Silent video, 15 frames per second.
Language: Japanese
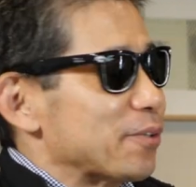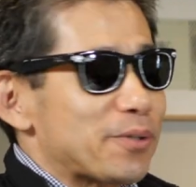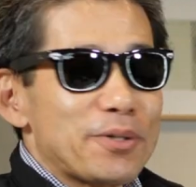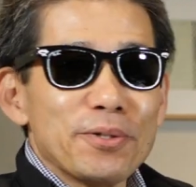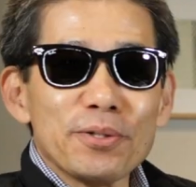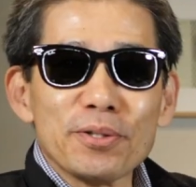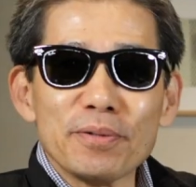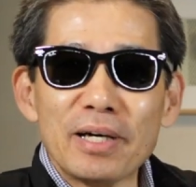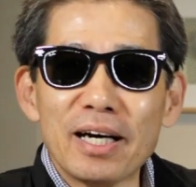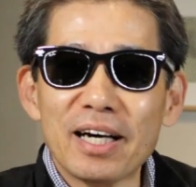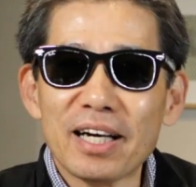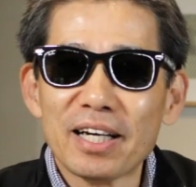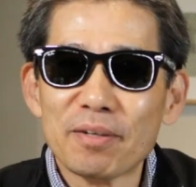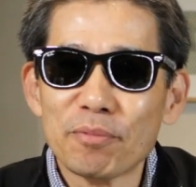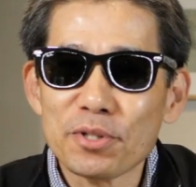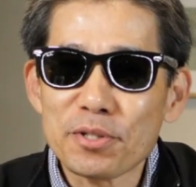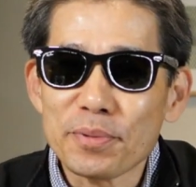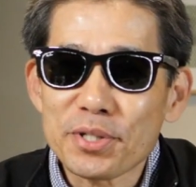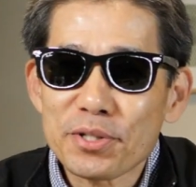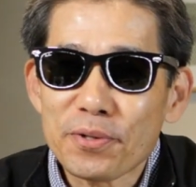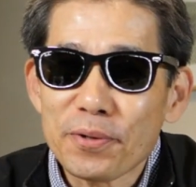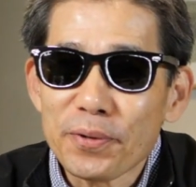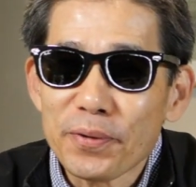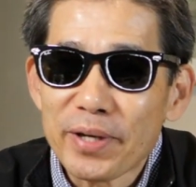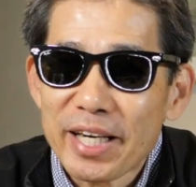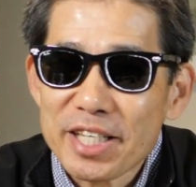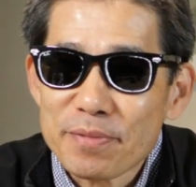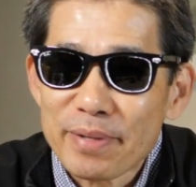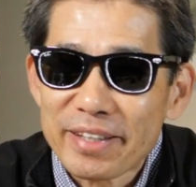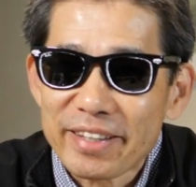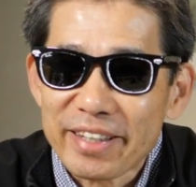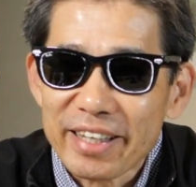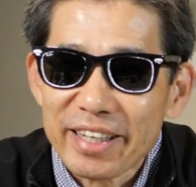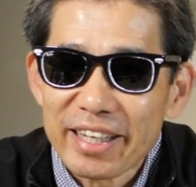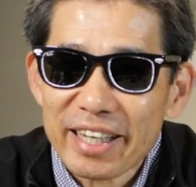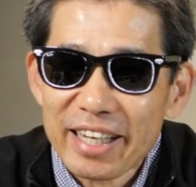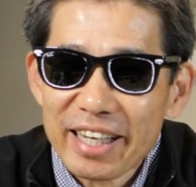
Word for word: 京都はぼちぼち紅葉が始まって